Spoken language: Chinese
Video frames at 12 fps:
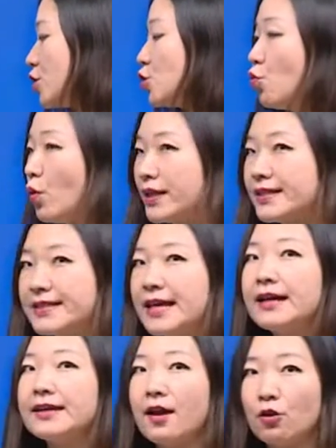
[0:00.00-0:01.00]
是。我
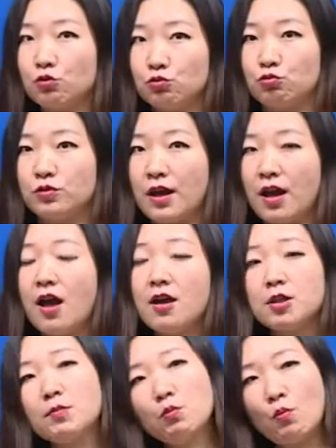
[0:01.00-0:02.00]
将要读的。
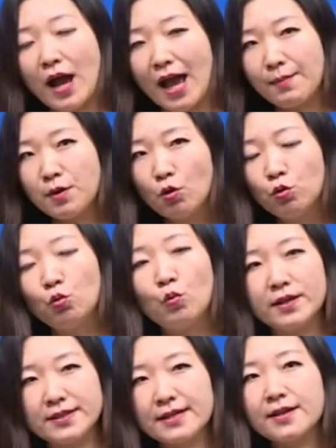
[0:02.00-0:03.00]
那么我还没有读，
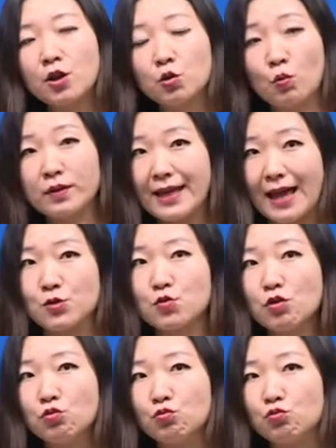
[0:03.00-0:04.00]
我将要读，我打
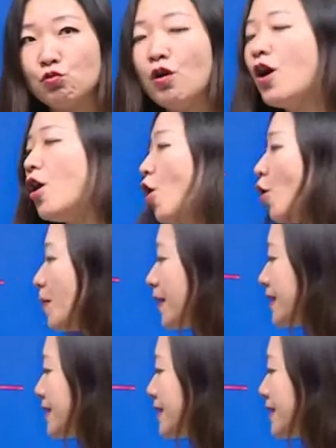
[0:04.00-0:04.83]
算读。后面呢